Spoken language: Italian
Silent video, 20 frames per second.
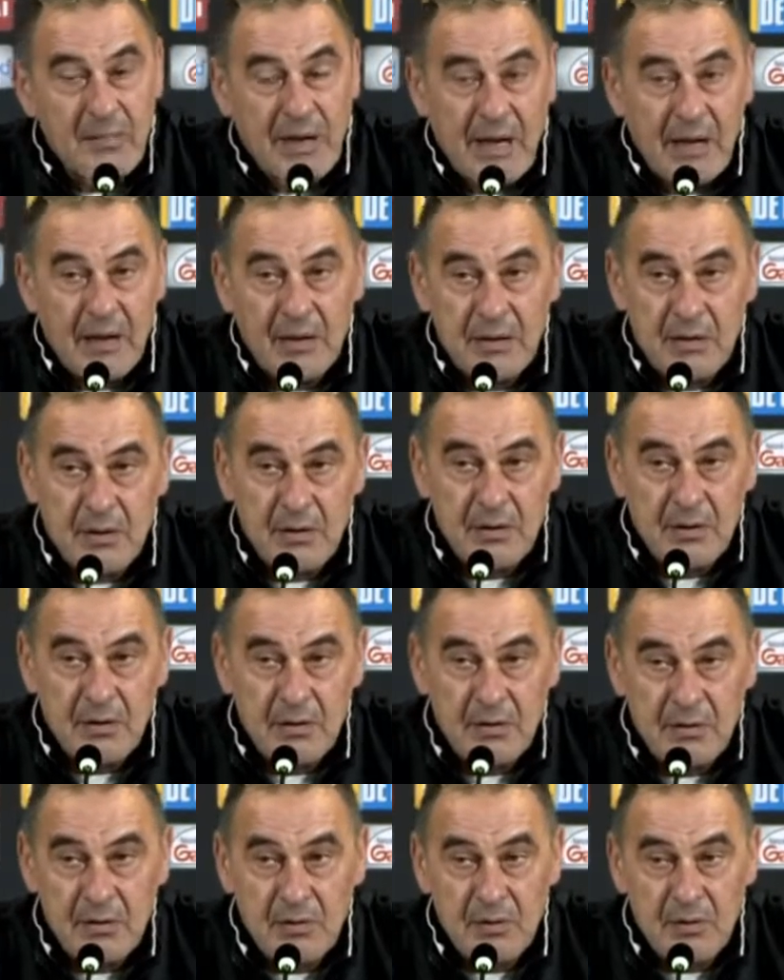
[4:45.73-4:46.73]
Ma, eh,
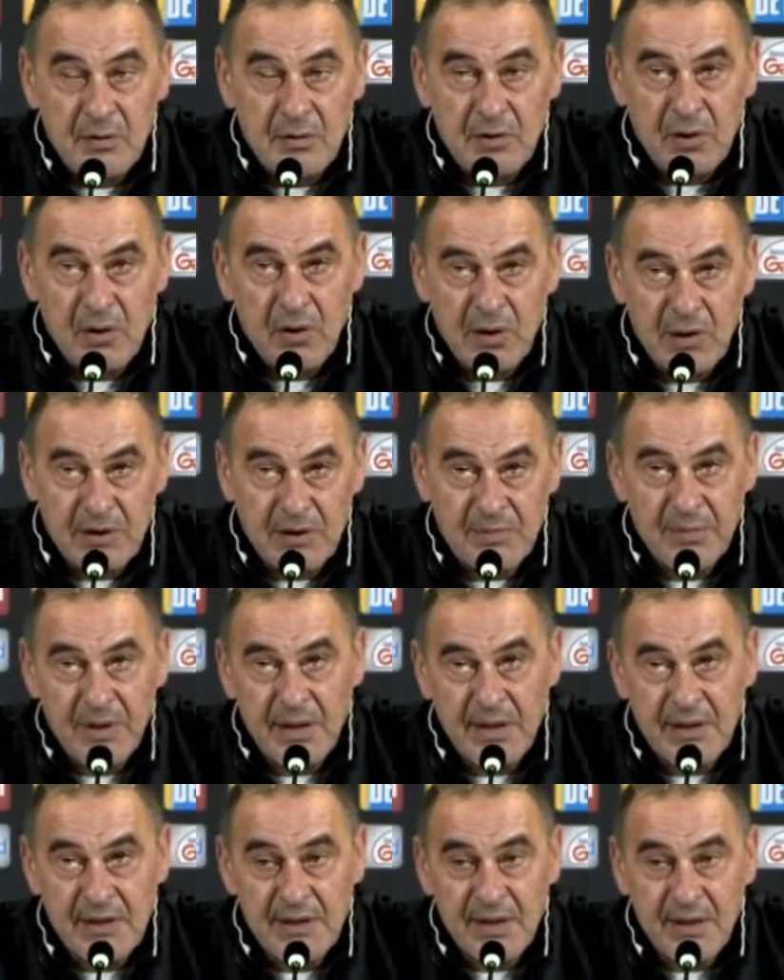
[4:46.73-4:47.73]
non lo so,
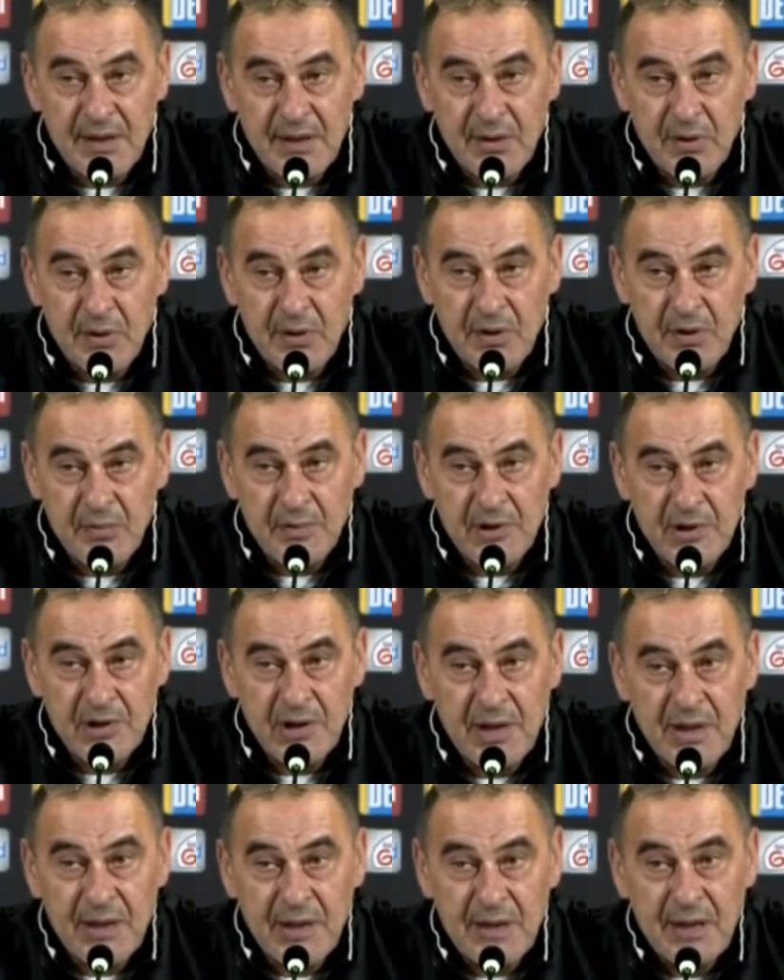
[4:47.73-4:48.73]
l'esperienza da noi è
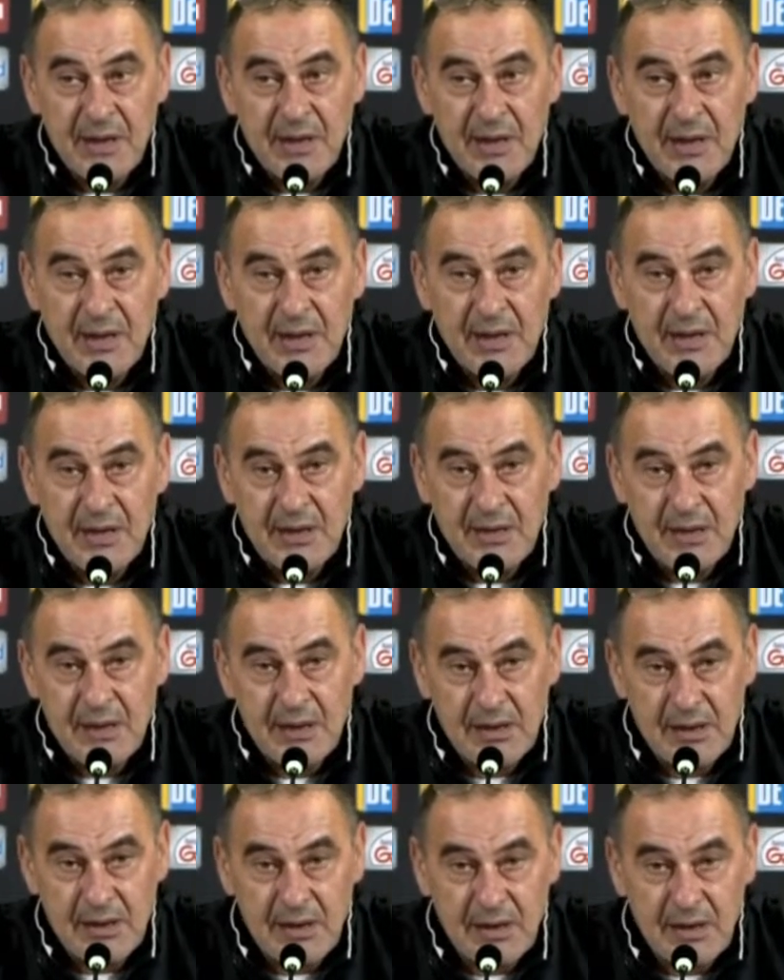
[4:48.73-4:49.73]

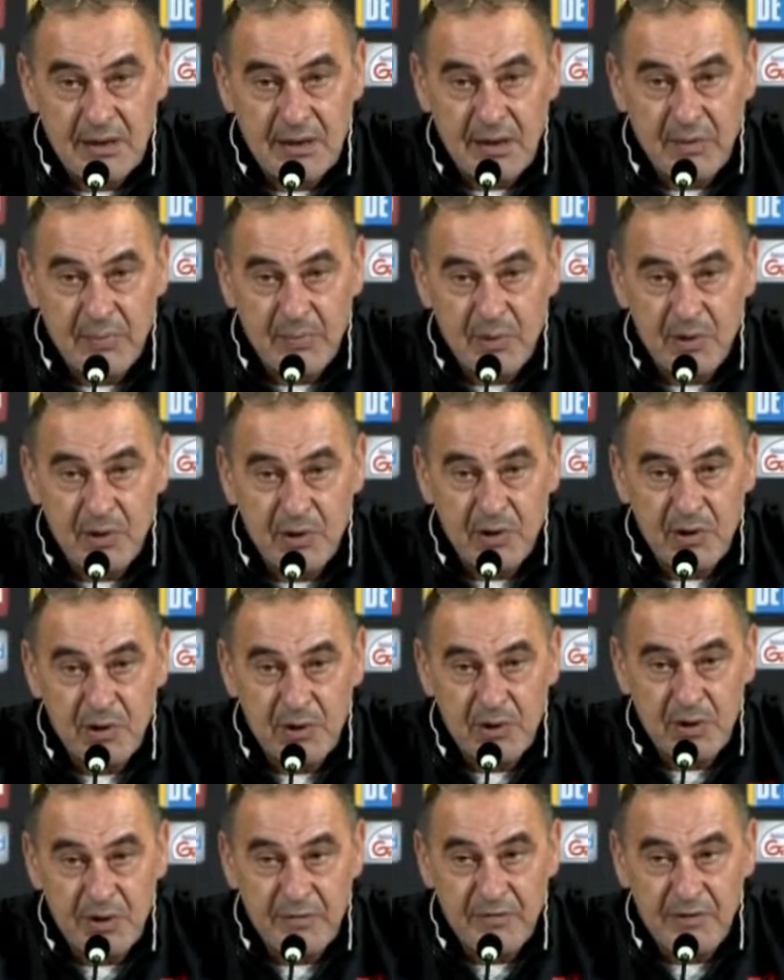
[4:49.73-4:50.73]
cominciata da pochi
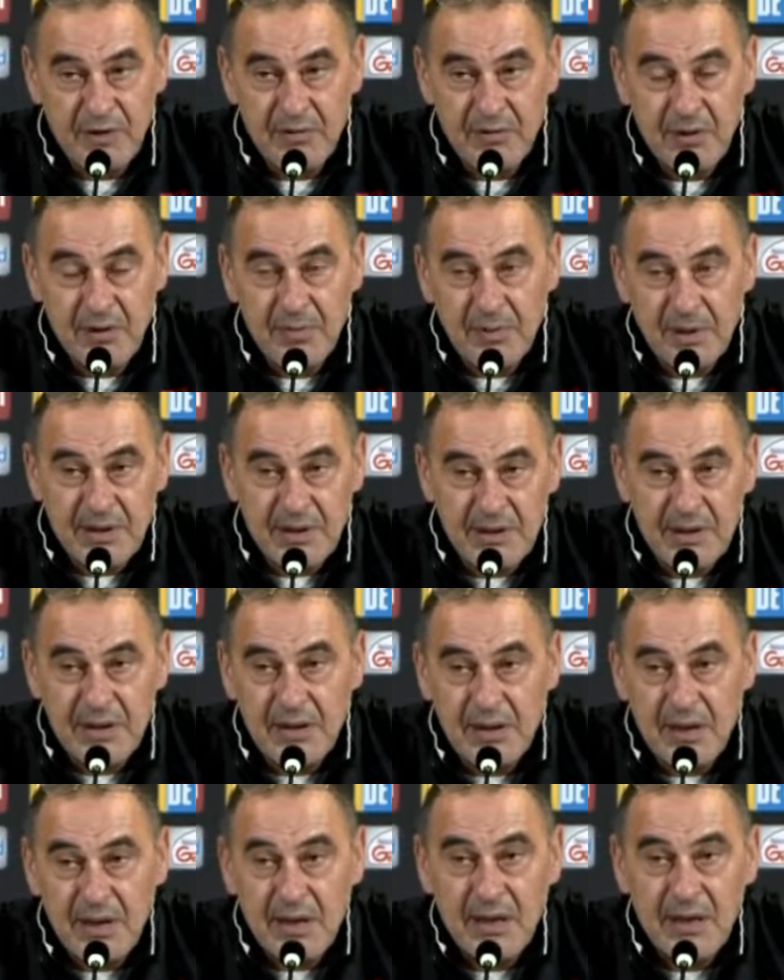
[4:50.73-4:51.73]
giorni, ha fatto una
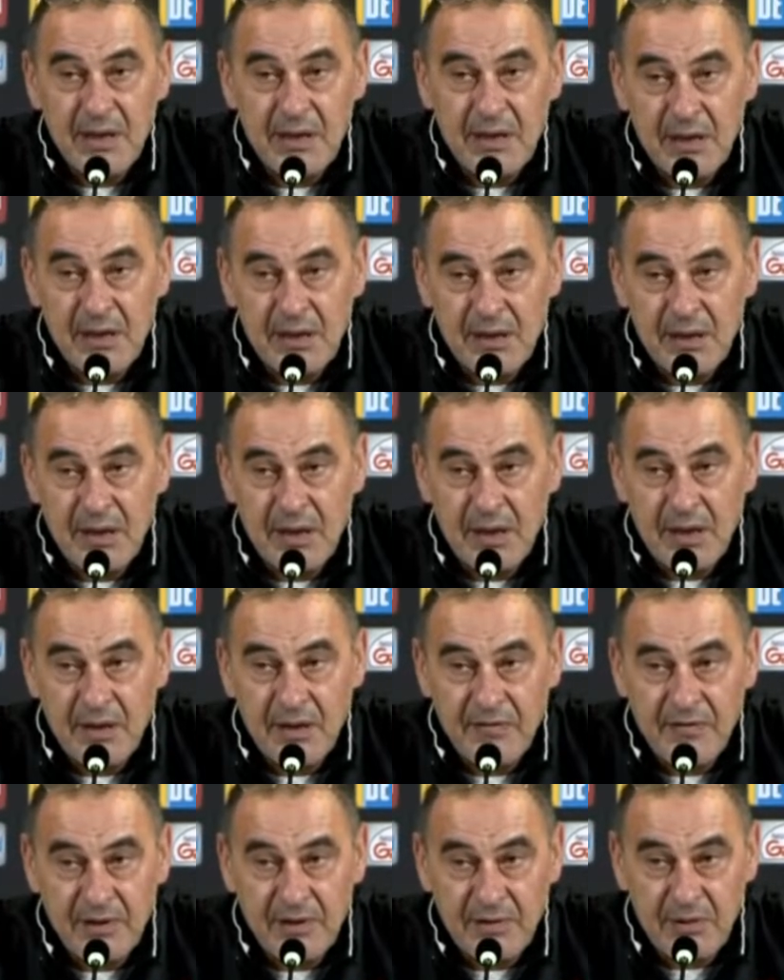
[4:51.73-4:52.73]
partita, eh,
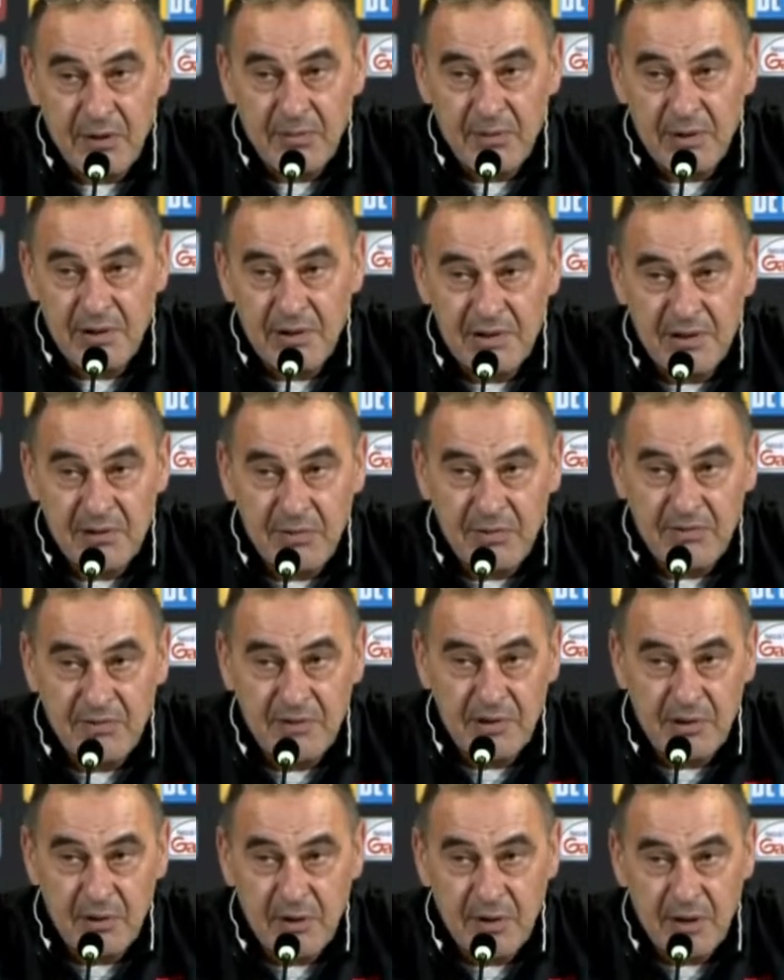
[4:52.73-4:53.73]
hanno fatto una bellissima
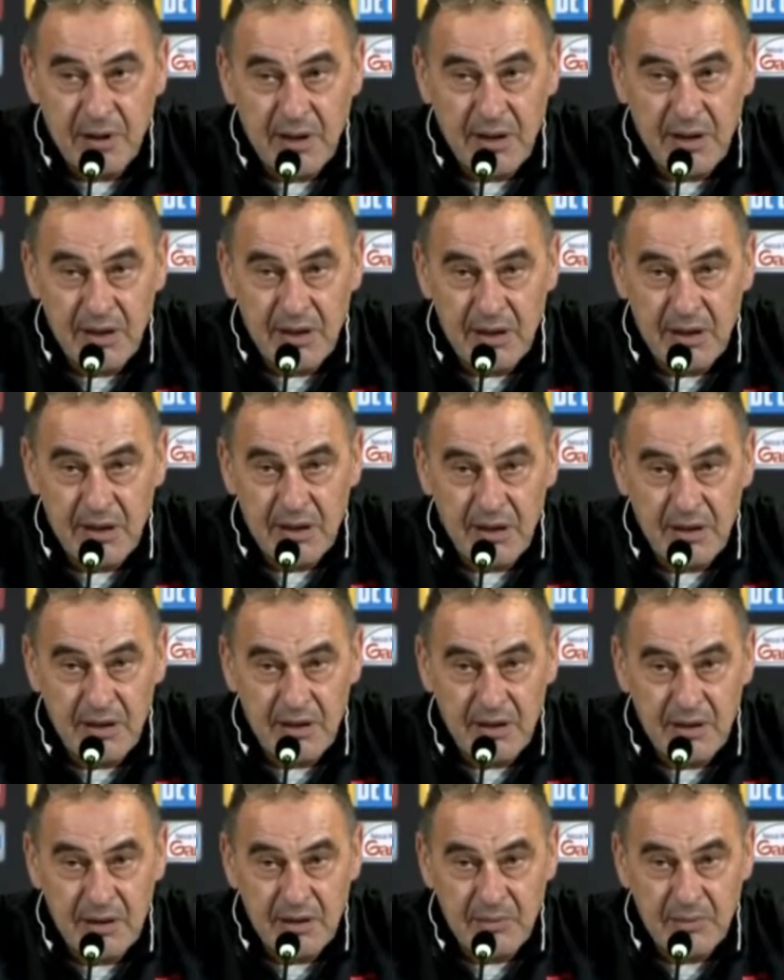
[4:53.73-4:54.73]
vittoria
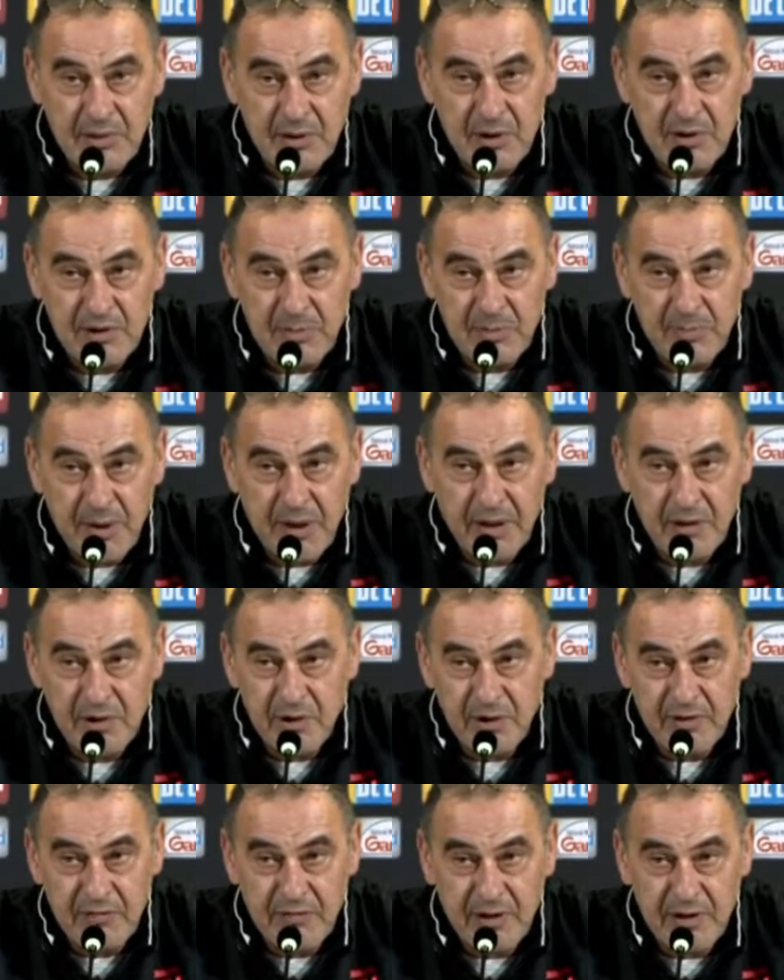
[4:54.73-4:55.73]
e dopo i gol di
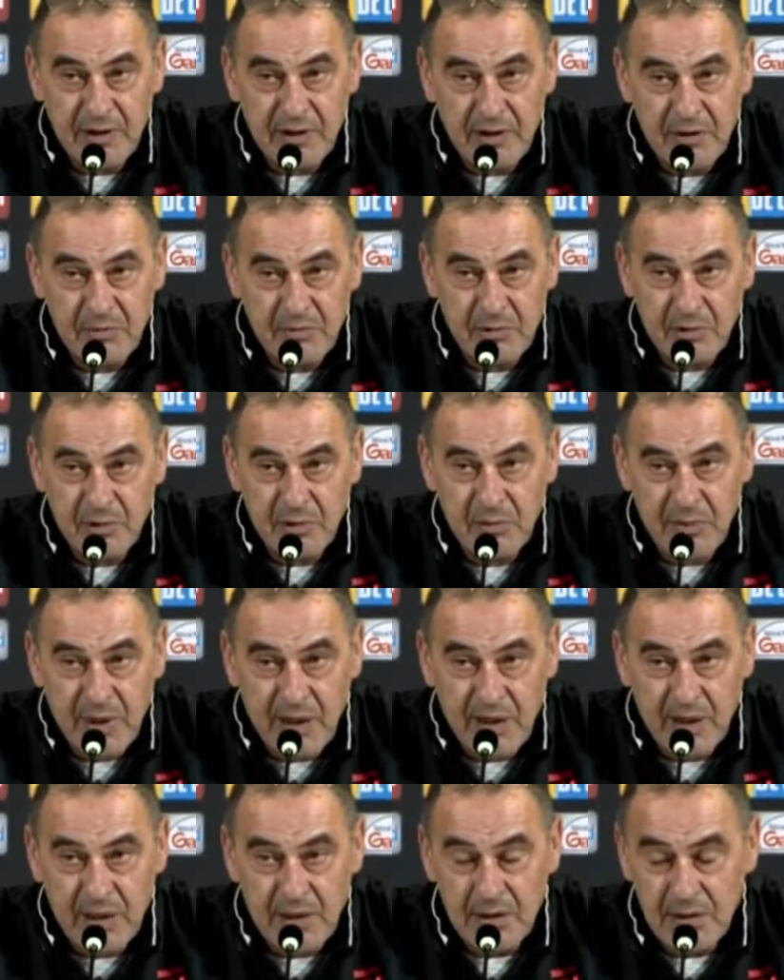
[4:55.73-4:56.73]
pareggio hanno fatto anche molto
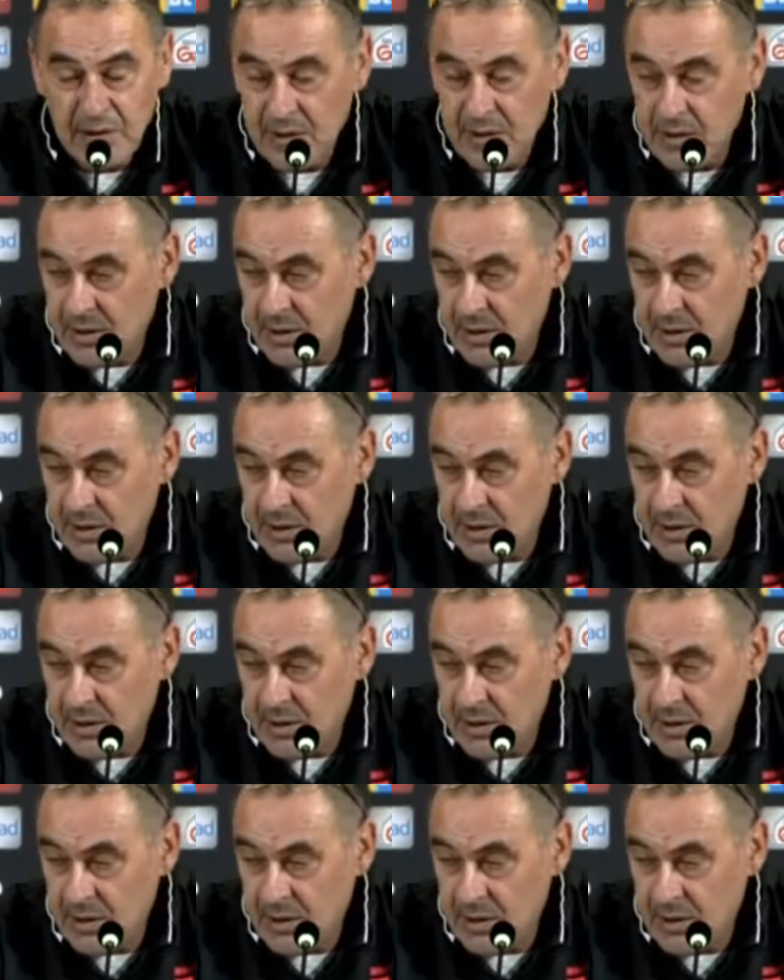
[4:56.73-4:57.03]
bene.